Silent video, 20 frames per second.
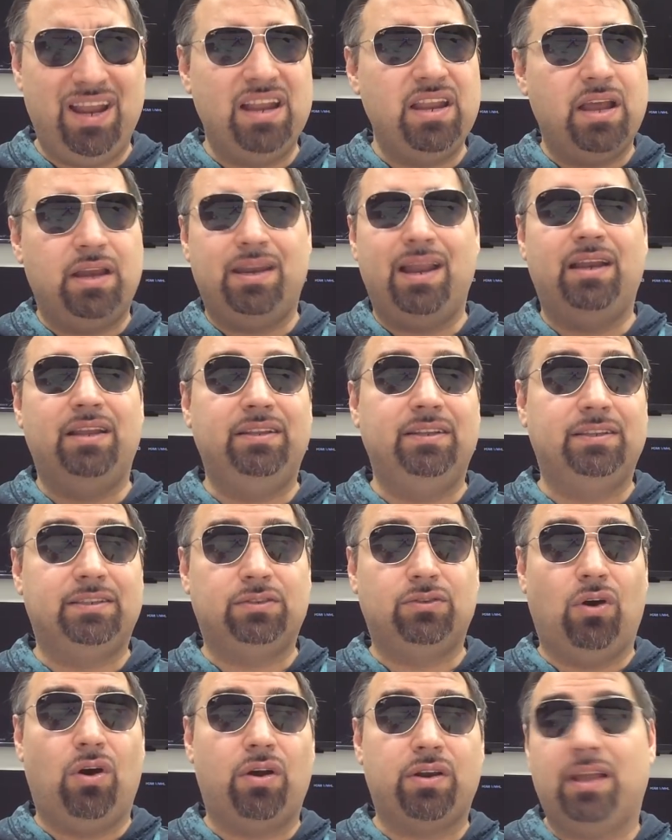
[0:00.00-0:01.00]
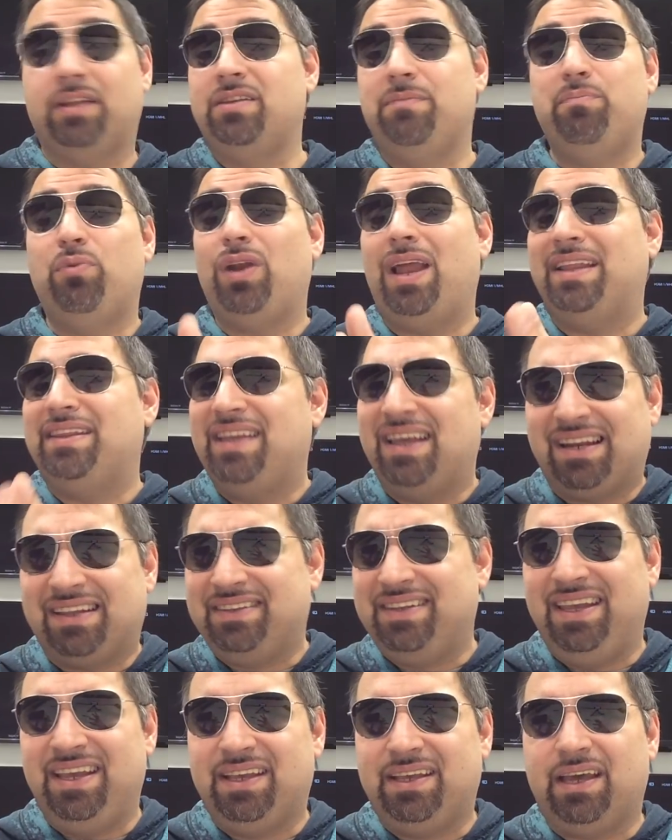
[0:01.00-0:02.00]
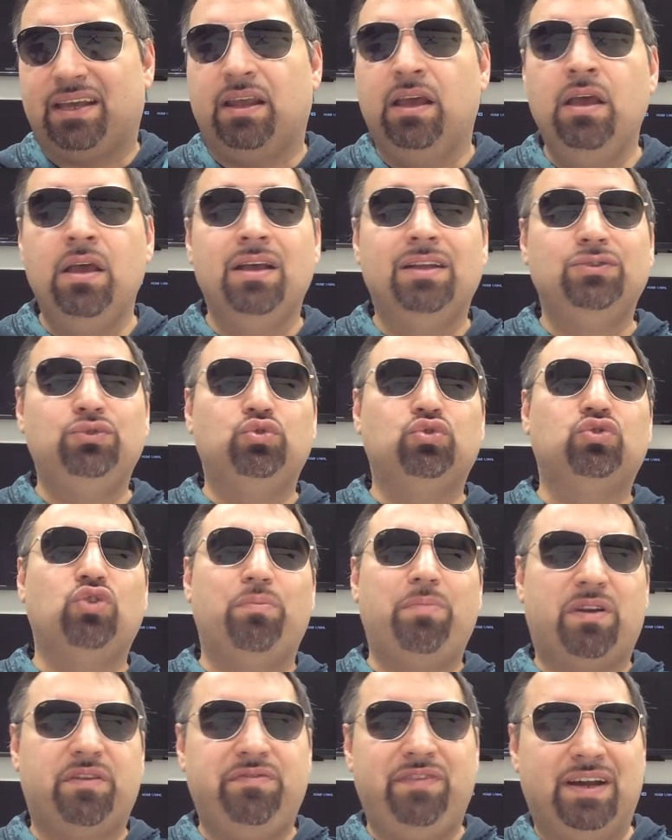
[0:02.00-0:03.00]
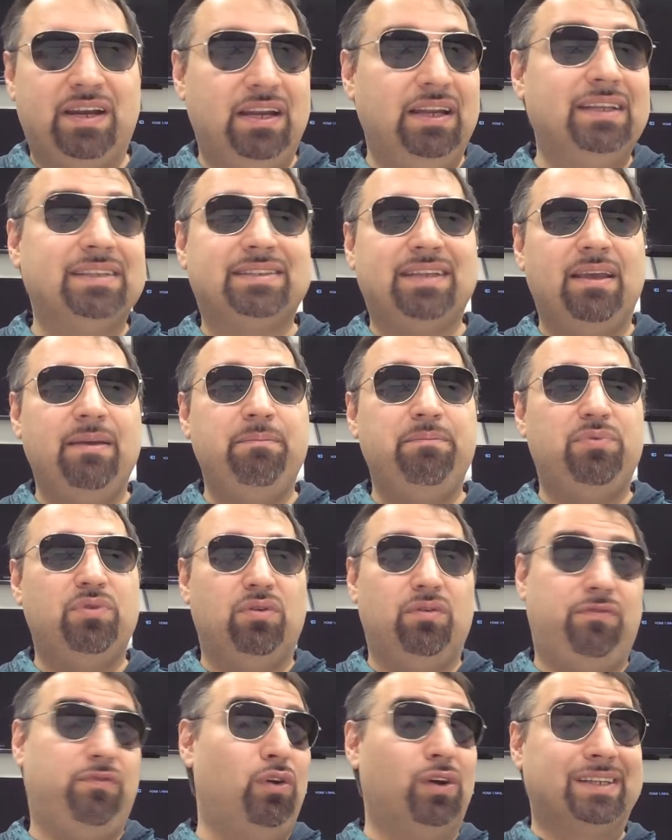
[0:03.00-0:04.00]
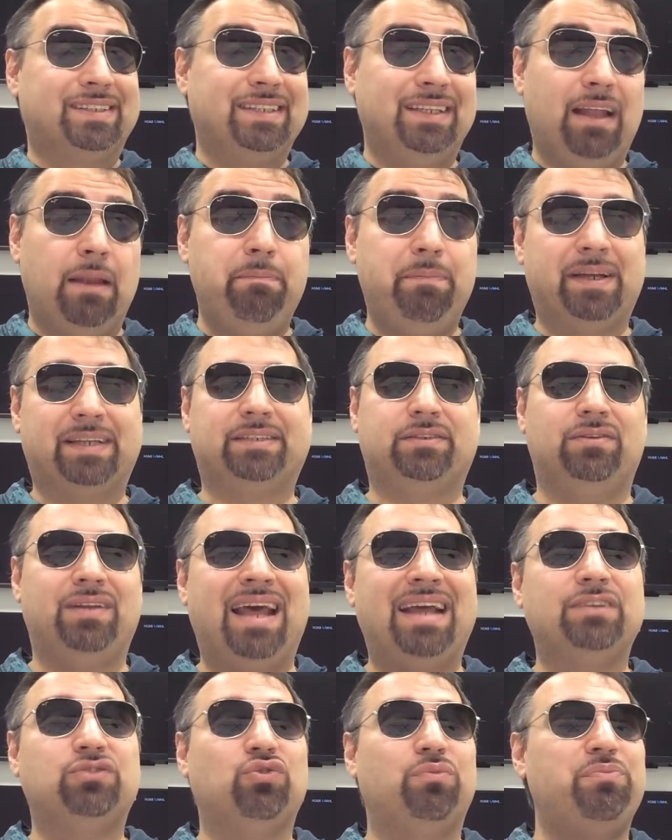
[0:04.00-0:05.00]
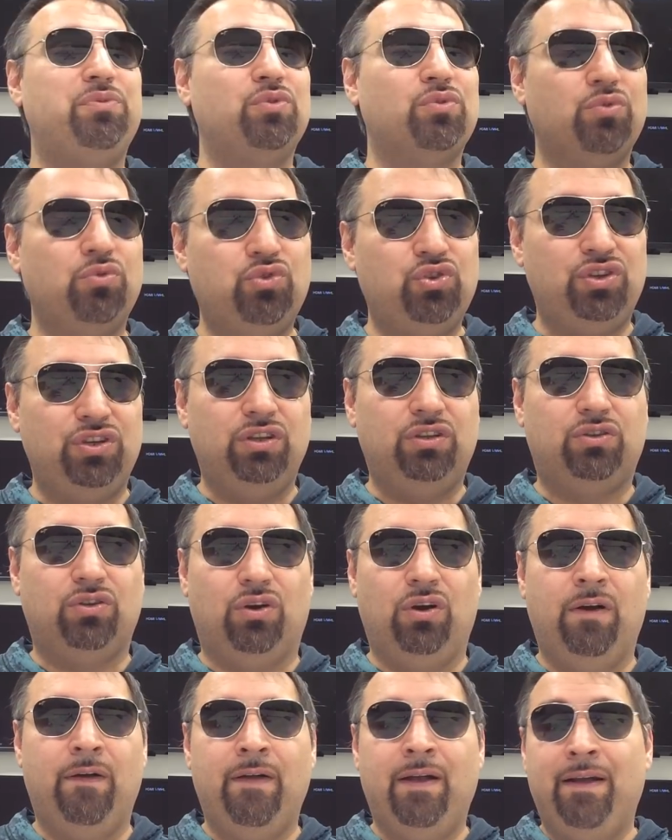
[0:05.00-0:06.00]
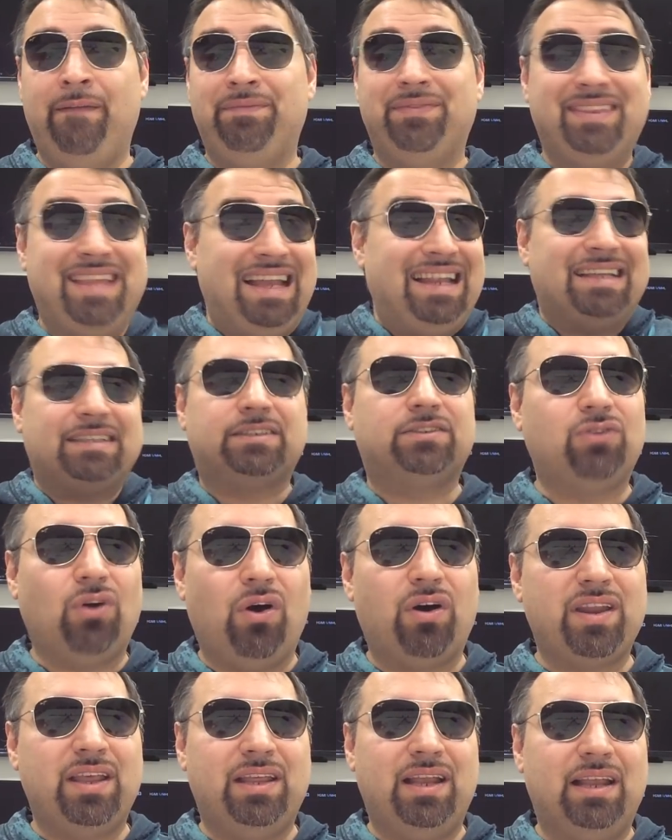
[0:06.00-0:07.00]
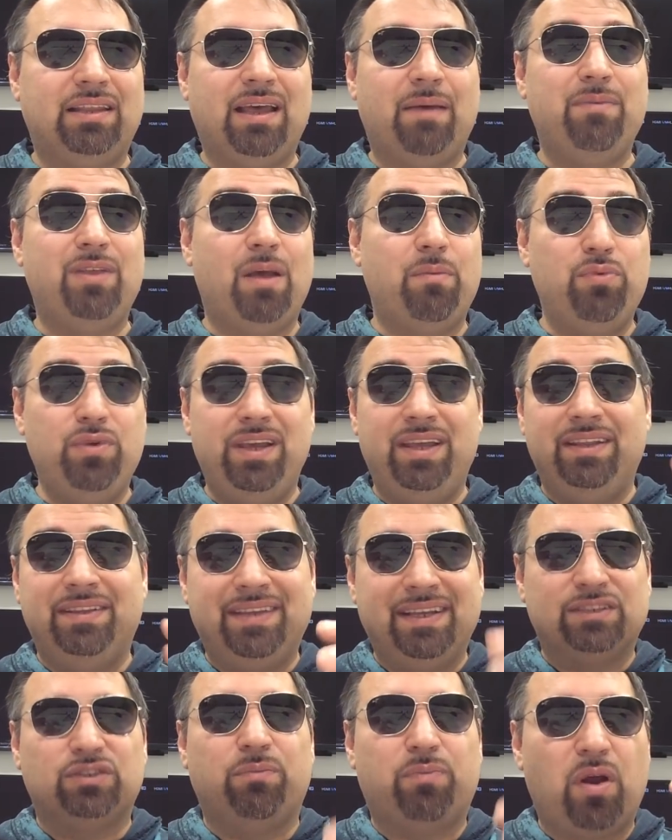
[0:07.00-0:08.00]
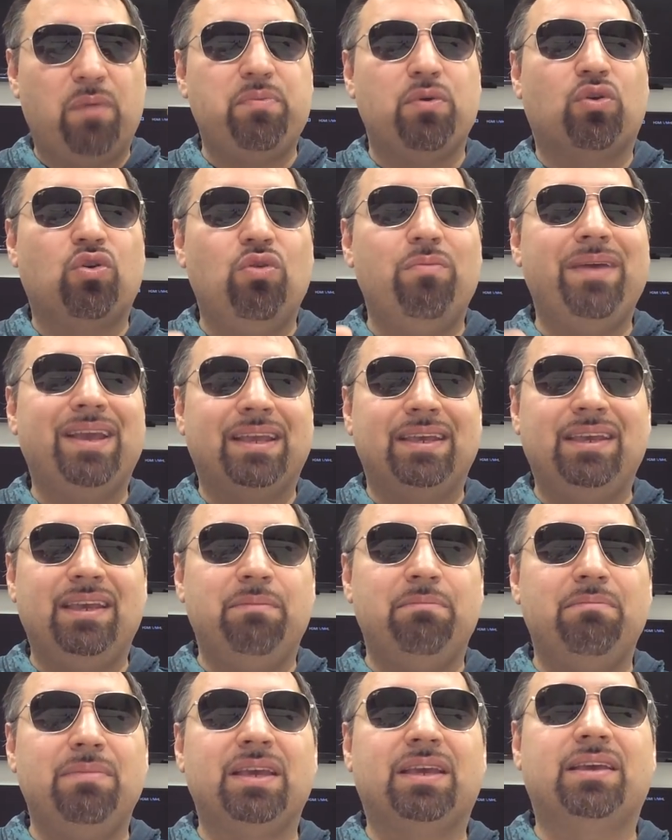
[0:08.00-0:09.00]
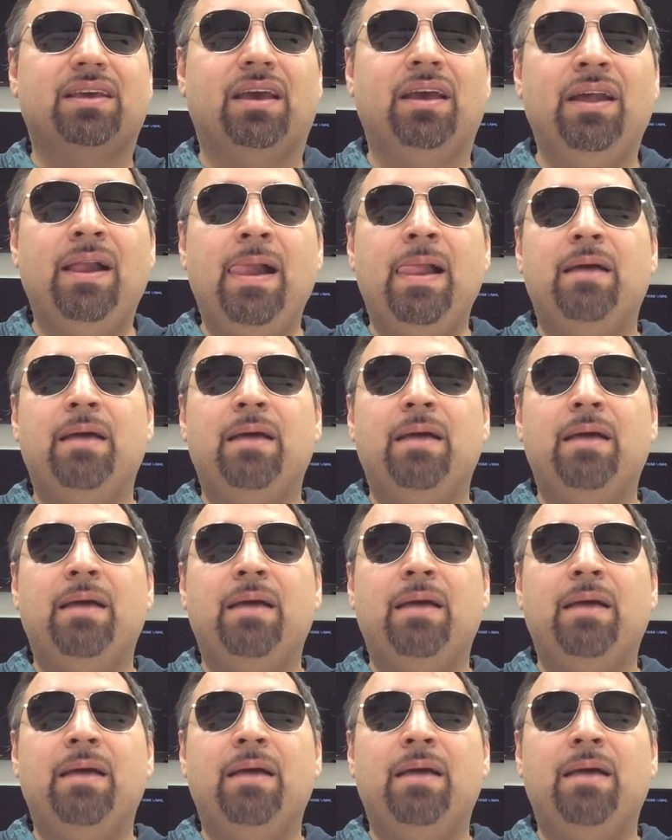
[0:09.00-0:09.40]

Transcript: negli annali di storia, tipo l'Undertaker, giusto per fare l'esempio, forse del personaggio più riuscito della storia della WWE, inteso proprio come gimmick.